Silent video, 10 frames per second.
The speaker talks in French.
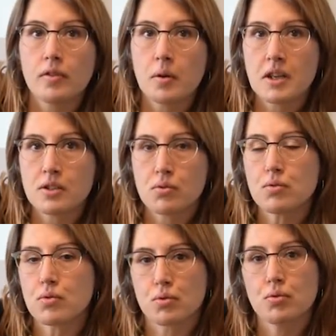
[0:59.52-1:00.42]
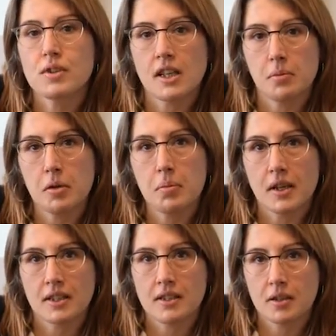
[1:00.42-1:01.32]
Les formations sont toutes
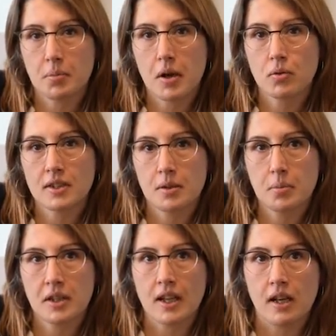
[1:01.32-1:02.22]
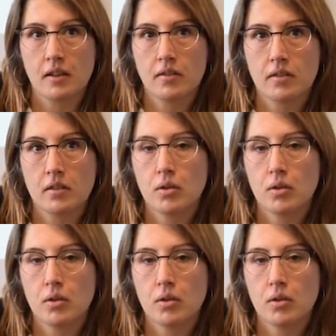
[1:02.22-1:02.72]
animées par des experts oxymétal.